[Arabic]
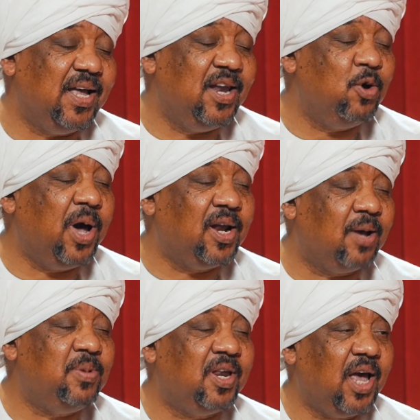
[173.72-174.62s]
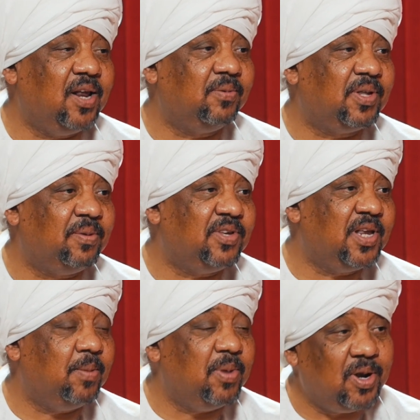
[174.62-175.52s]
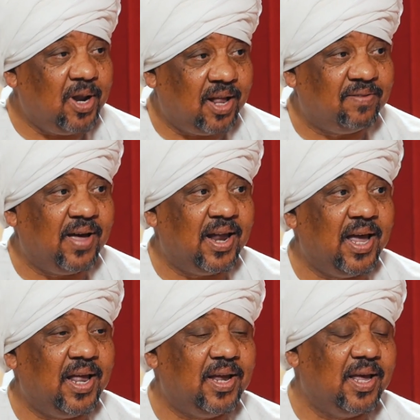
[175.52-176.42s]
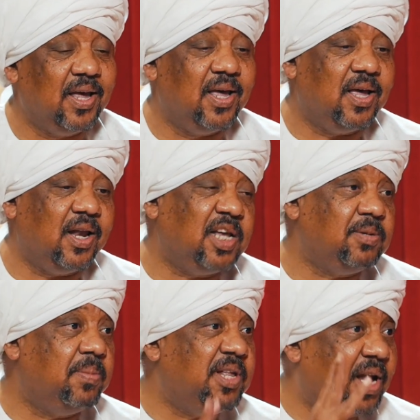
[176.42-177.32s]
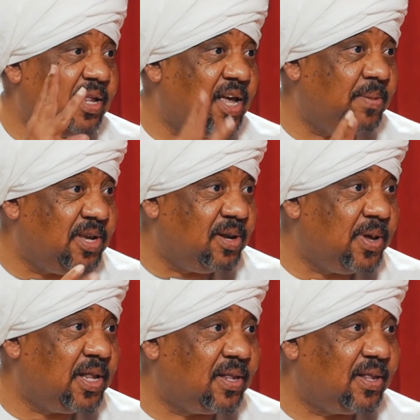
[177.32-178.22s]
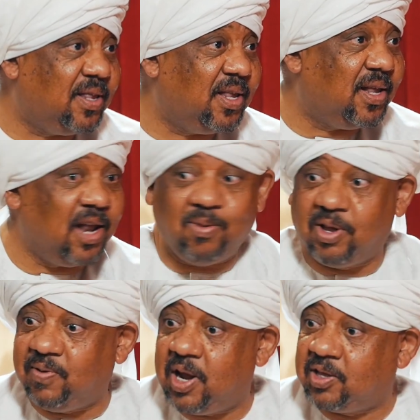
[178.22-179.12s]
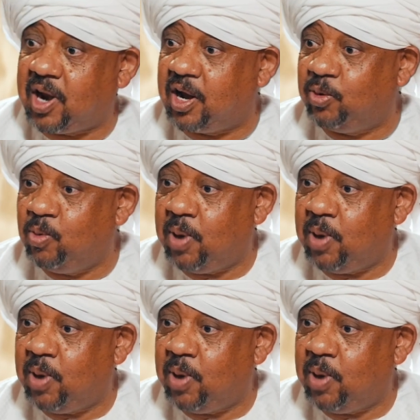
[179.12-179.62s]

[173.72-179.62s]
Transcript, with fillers: له معنى كبير يعني زينا من نحن اطفال يعني لازم قبل ثلاثة ايام يجي البيت لانه الاطفال يتراكضون